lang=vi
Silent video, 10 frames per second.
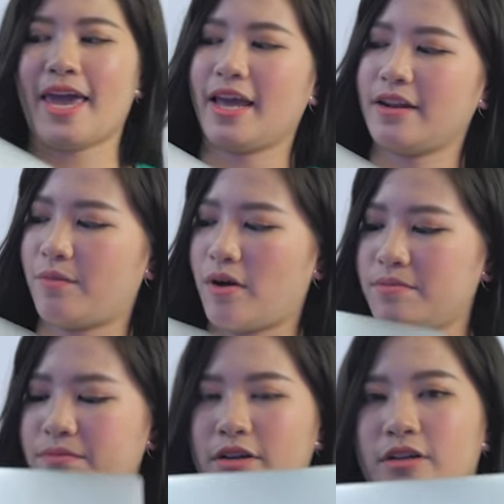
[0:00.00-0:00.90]
nhẹ,
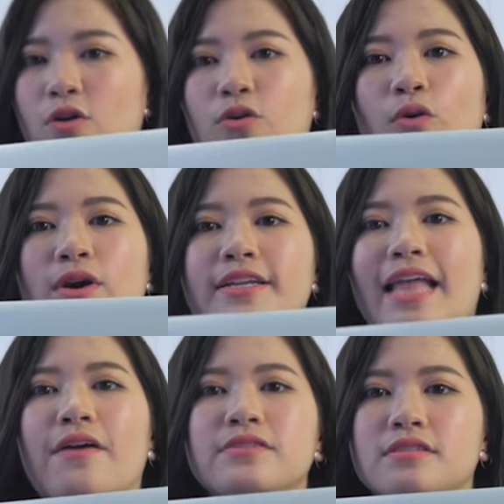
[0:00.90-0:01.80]
logo hình
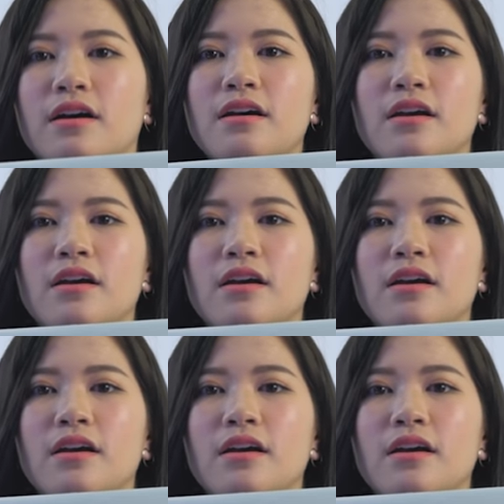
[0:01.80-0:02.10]
táo ở giữa.